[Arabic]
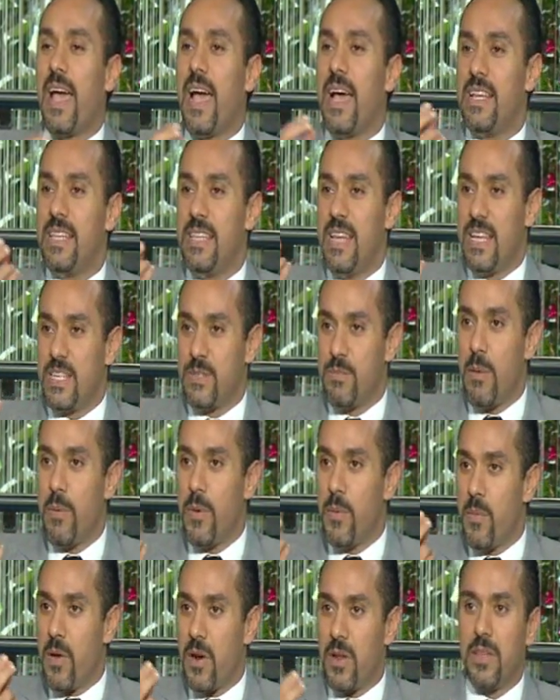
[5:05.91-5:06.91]
الاسباب
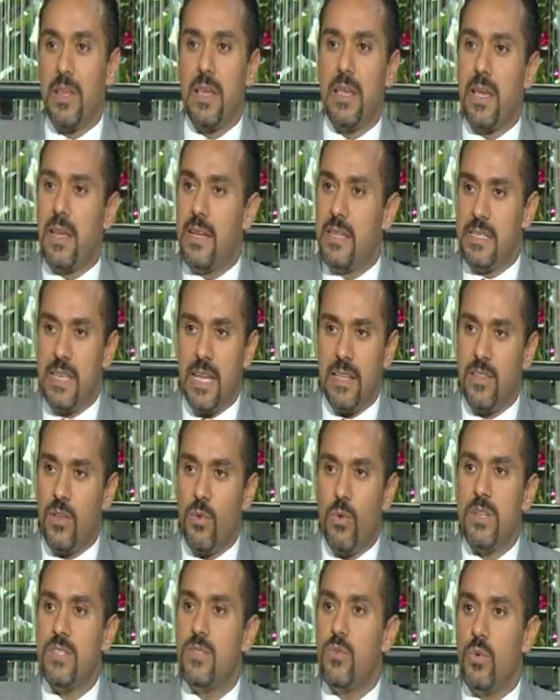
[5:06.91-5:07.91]
المرضيه لزياده
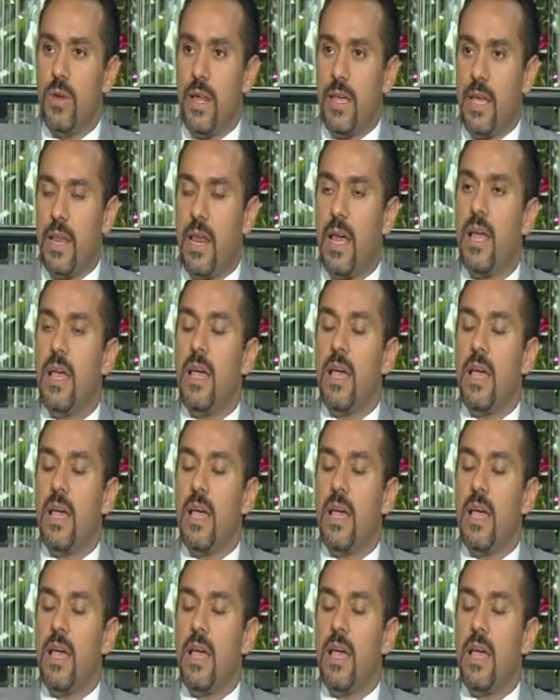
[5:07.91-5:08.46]
الوزن قليله